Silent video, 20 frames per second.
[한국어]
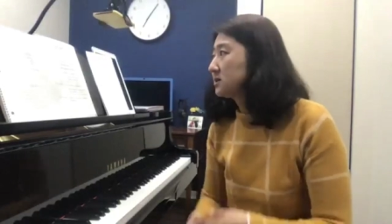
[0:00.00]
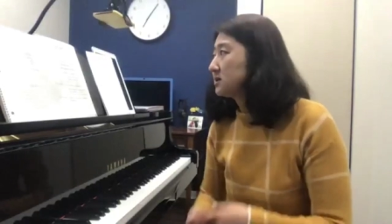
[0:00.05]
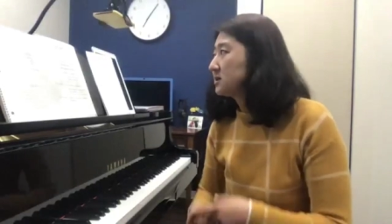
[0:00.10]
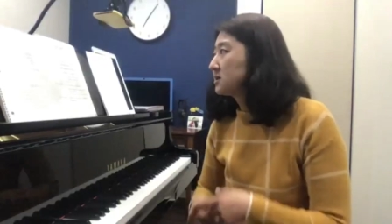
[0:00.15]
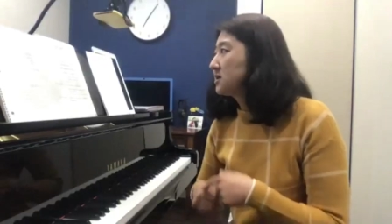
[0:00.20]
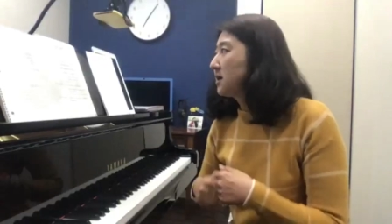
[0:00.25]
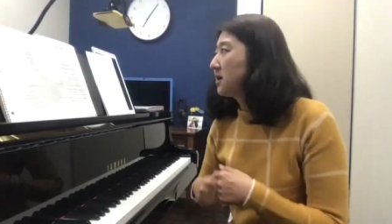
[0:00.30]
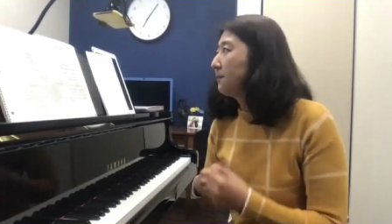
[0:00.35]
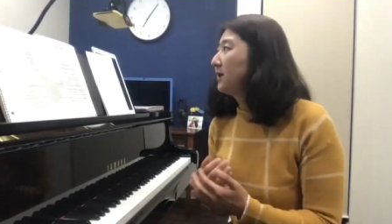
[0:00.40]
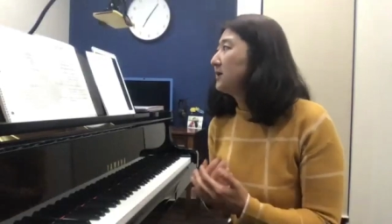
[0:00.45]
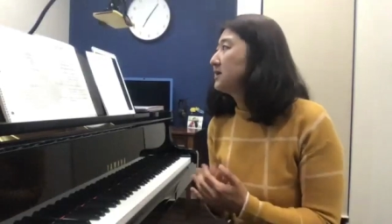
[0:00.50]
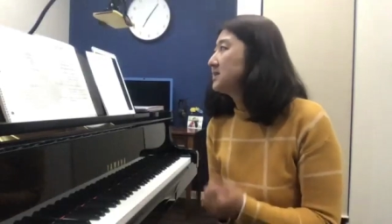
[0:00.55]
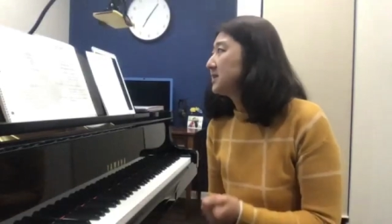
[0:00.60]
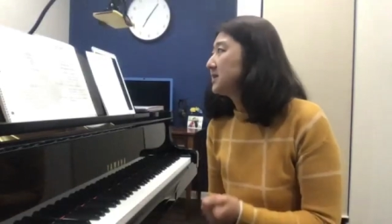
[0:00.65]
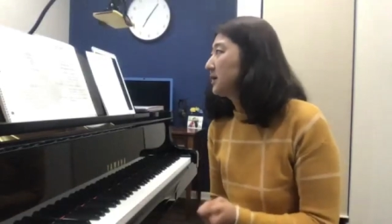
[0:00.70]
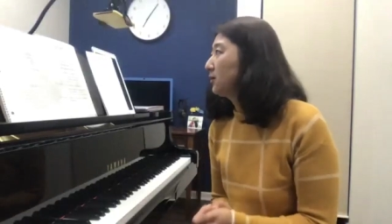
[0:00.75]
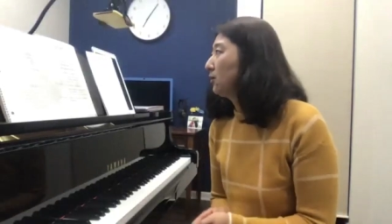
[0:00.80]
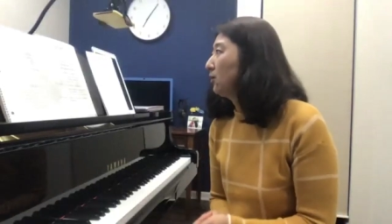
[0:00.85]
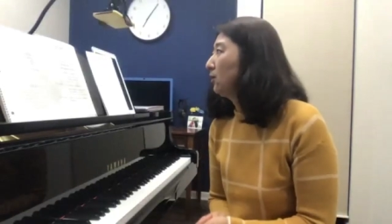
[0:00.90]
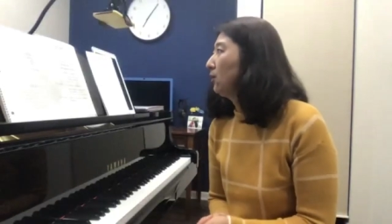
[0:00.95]
첫
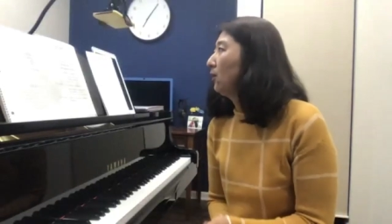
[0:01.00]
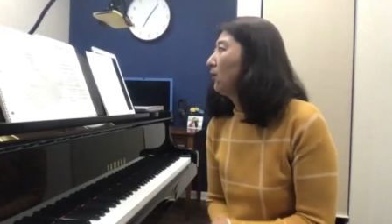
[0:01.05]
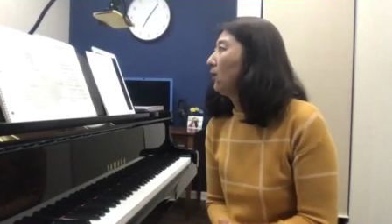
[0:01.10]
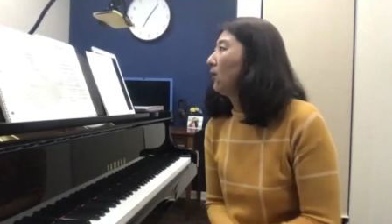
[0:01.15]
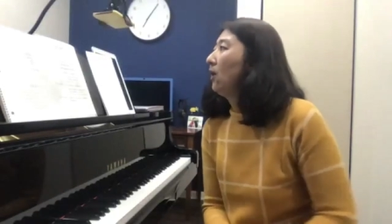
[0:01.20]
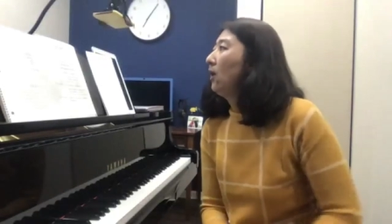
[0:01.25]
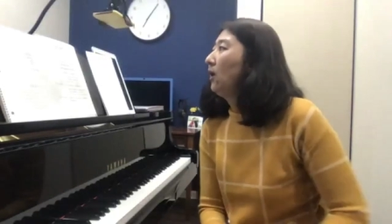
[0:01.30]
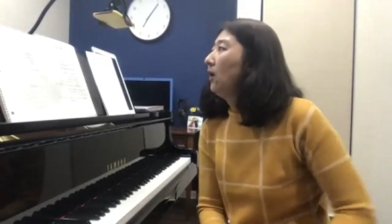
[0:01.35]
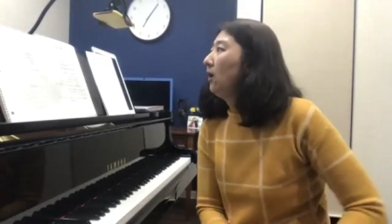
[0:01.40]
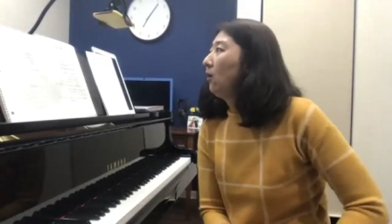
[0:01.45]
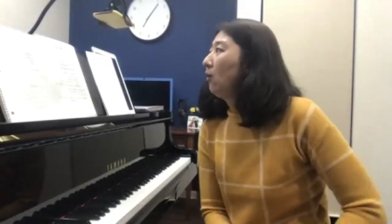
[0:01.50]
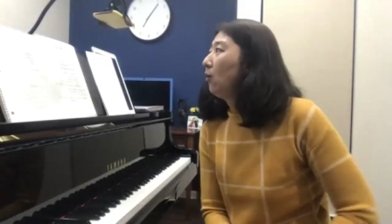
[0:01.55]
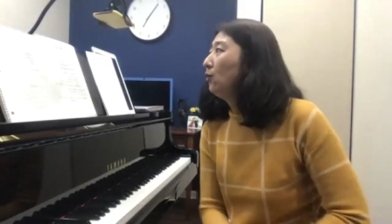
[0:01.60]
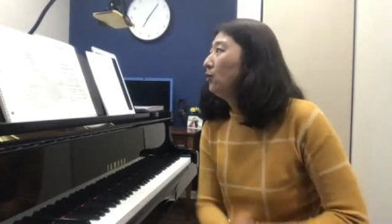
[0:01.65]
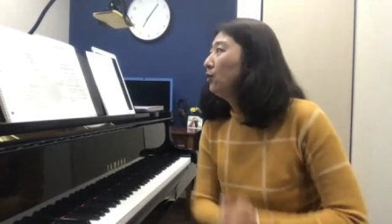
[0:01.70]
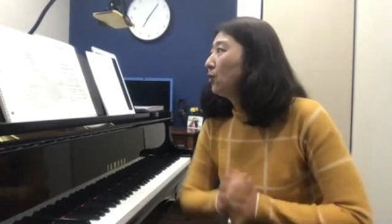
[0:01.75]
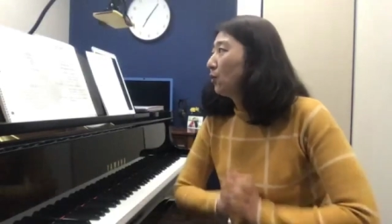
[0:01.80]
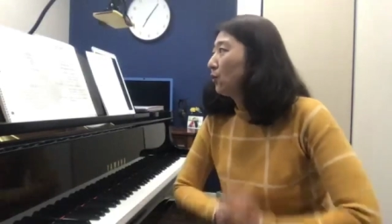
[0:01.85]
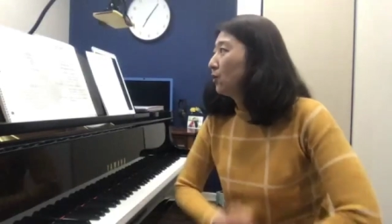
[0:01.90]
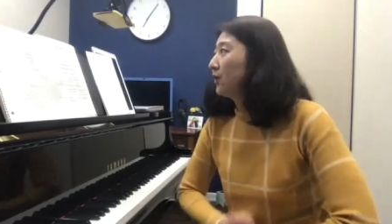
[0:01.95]
번째로 오늘
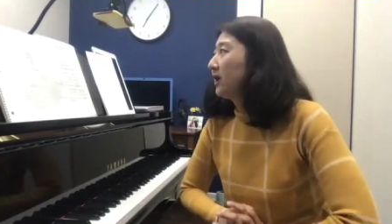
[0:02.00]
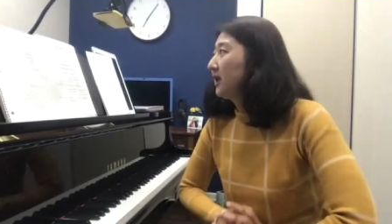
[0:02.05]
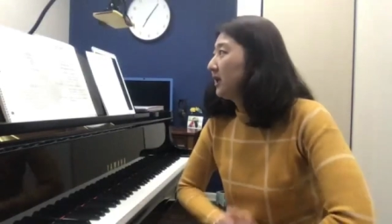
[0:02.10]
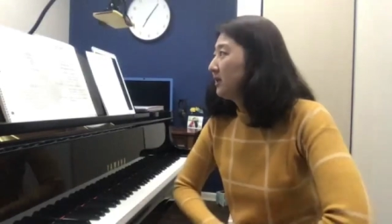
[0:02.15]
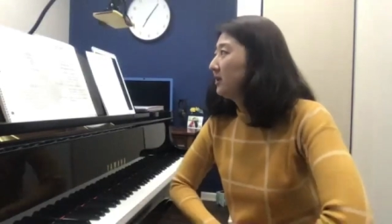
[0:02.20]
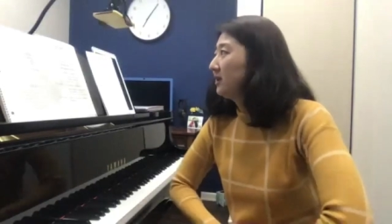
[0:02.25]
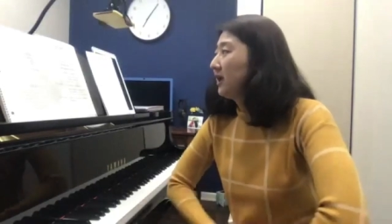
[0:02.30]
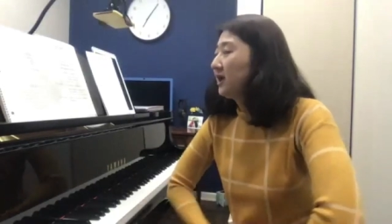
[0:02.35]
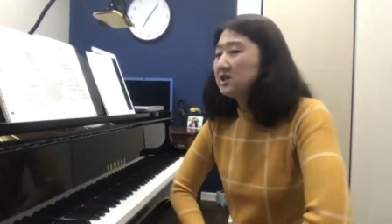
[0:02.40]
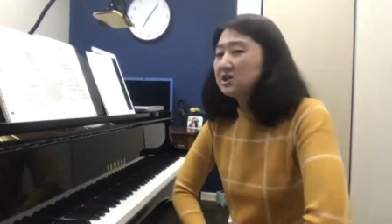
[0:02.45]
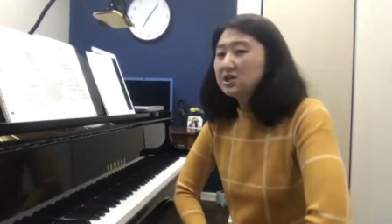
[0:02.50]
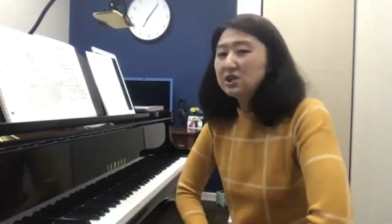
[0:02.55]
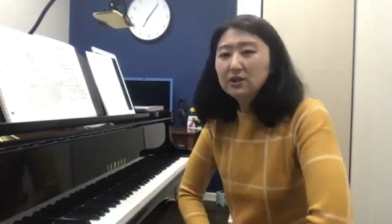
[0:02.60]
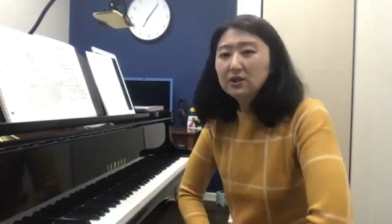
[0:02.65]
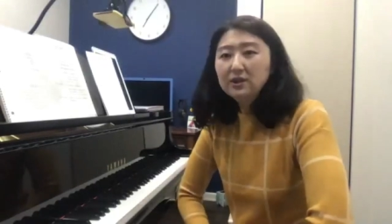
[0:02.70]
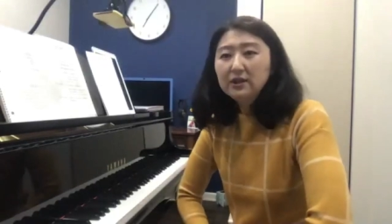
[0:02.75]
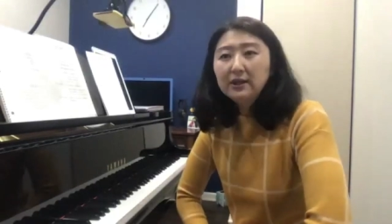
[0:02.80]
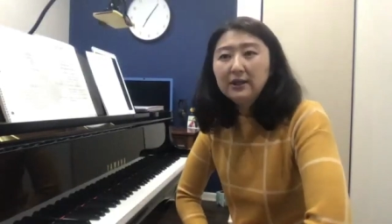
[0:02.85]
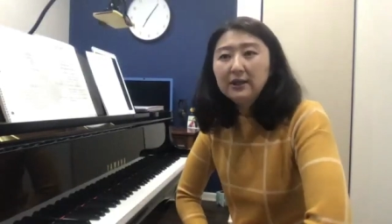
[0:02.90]
오리엔테이션은